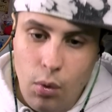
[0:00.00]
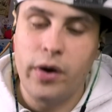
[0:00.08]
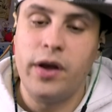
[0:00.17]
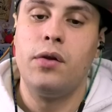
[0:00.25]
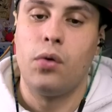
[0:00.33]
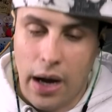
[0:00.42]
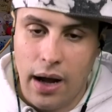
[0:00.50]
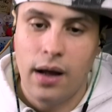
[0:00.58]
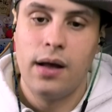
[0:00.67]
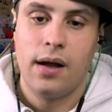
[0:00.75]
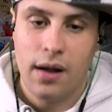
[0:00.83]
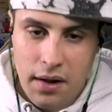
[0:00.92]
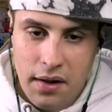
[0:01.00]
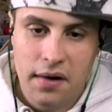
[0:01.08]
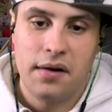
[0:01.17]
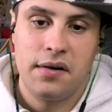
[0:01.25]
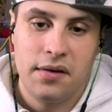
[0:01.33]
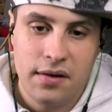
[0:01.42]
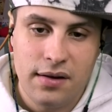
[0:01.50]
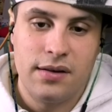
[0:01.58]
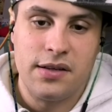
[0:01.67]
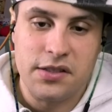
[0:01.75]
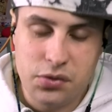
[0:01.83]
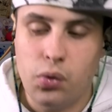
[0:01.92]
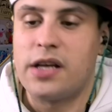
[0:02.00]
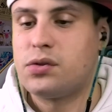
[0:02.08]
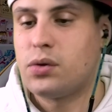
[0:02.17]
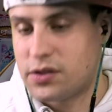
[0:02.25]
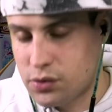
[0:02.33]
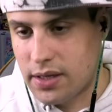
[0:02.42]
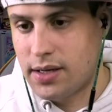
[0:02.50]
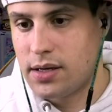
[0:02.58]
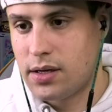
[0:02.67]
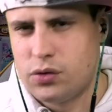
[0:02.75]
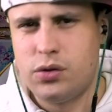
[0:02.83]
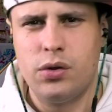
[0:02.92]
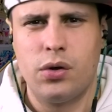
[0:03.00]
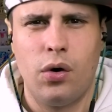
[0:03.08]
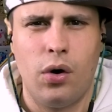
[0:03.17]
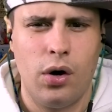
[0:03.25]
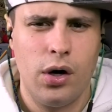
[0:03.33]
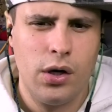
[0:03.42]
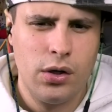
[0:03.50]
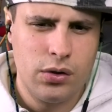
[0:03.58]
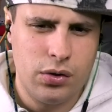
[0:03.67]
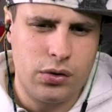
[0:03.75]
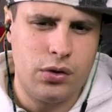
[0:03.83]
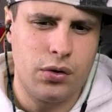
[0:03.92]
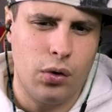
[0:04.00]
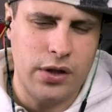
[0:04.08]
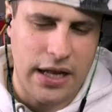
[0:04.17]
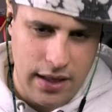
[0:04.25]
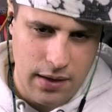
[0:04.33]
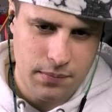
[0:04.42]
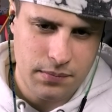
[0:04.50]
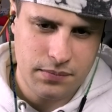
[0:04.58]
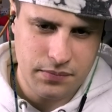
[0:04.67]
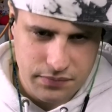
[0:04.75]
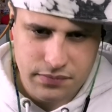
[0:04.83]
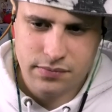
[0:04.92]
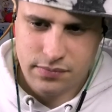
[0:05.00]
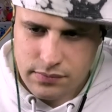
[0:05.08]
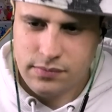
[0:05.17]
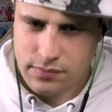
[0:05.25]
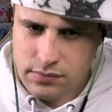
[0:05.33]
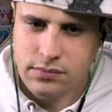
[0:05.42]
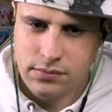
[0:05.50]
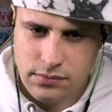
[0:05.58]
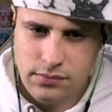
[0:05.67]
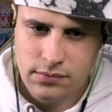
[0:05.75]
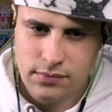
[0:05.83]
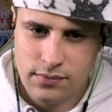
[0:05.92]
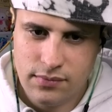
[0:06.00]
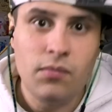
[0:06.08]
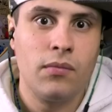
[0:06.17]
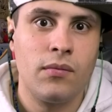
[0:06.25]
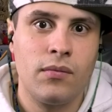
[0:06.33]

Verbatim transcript: もういるのかそうだそうだそうだフクロウフクロウだねフフライングフ